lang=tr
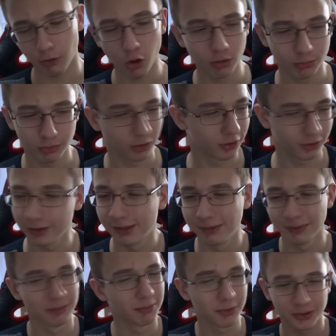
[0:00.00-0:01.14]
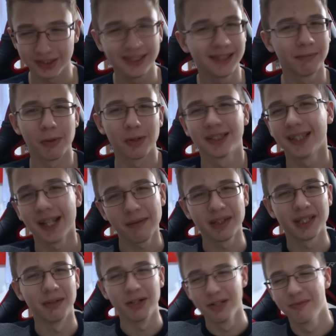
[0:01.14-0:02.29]
Olmuyor. Olmuyor. Boşta, de, boşta
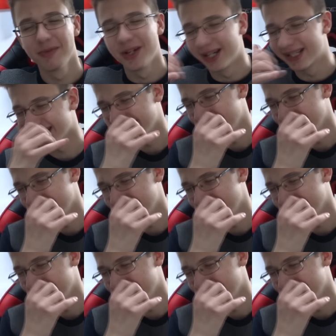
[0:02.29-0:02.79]
denemeyeceğim. Olmuyor.